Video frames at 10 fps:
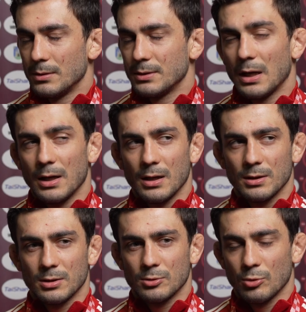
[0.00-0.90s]
Да,
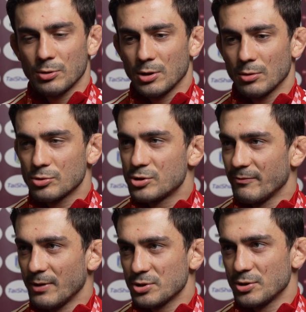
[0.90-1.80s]
этот турнир
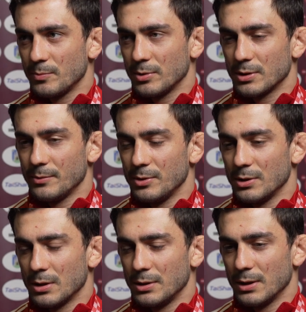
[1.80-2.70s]
очень важный был для
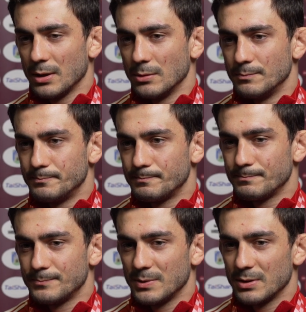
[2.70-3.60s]
меня. Я
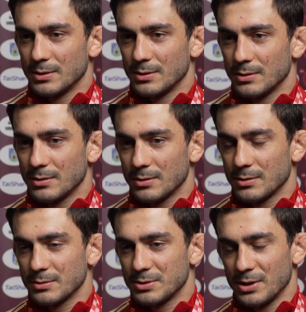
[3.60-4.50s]
э,
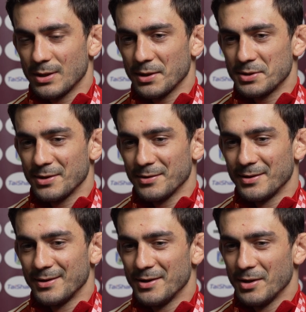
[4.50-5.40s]
сильно хотел
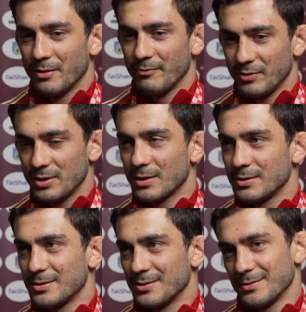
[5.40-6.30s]

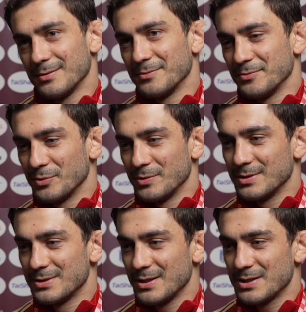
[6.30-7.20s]
выиграть
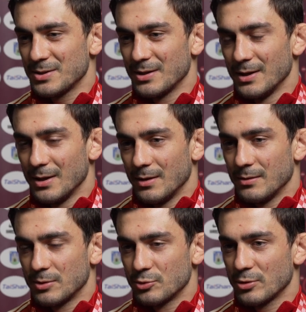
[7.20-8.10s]
здесь,
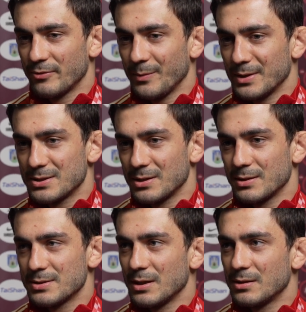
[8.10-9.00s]
потому что два месяца
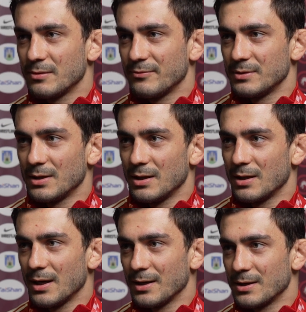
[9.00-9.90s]
назад
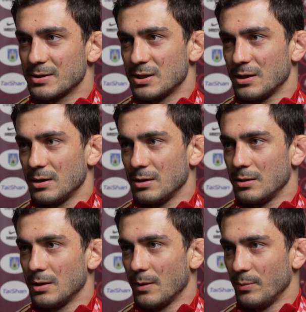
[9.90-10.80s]
на ранкинг
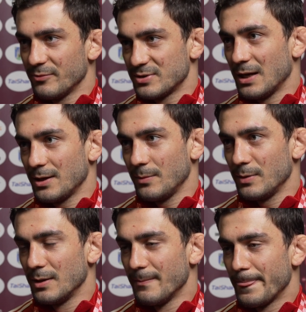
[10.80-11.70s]
серии я был в
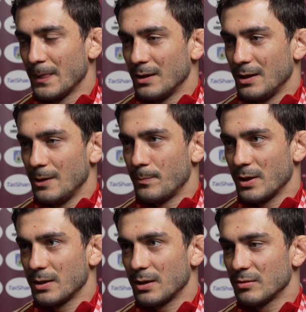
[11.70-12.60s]
Загребе и
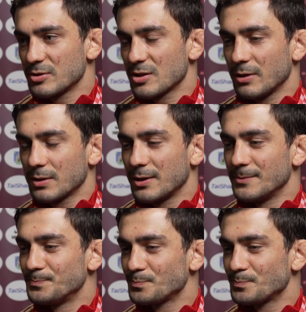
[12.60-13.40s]
проиграл две схватки.